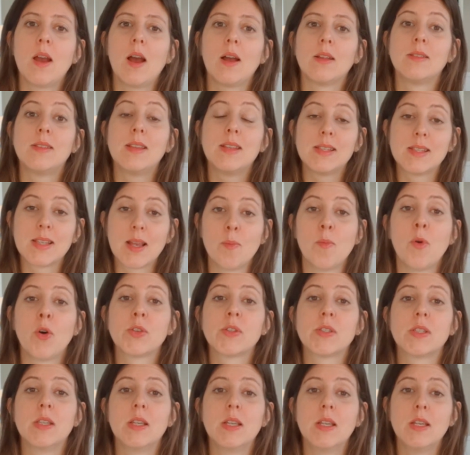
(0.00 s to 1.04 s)
à
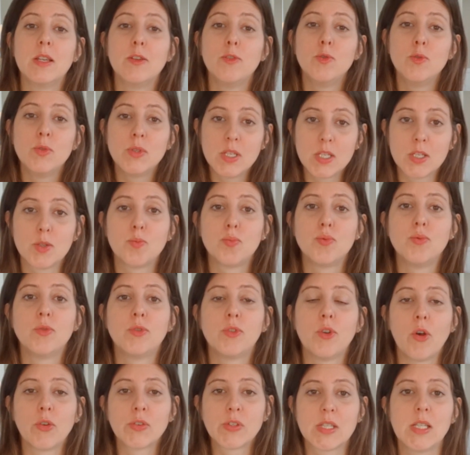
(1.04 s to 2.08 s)
désamorcer une dispute
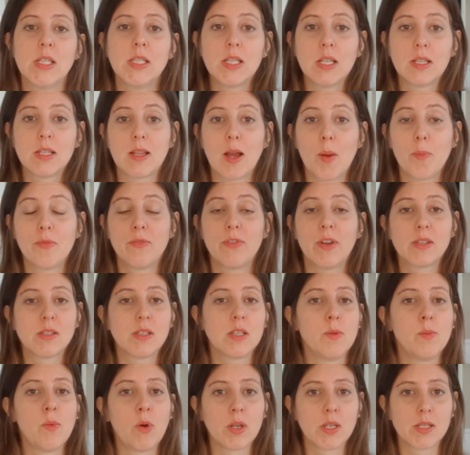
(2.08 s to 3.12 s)
en six étapes
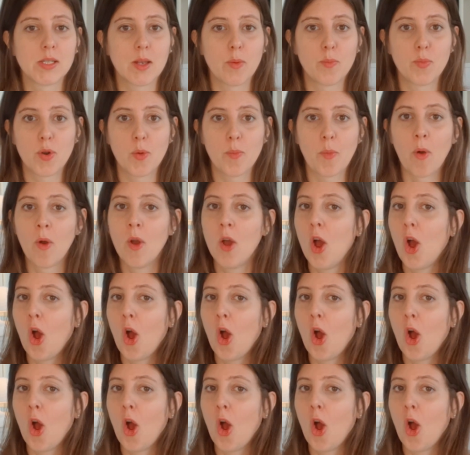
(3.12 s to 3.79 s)
facilement et simplement.